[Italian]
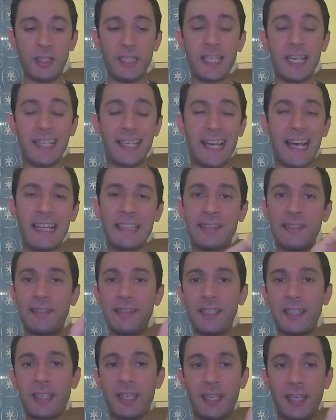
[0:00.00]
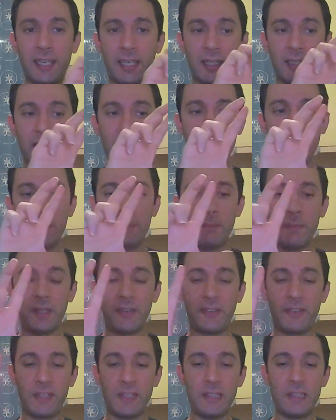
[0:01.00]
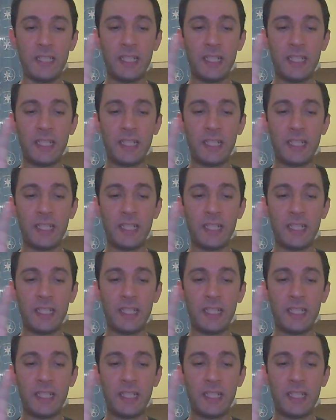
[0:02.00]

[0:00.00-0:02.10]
gli arazzi che messi in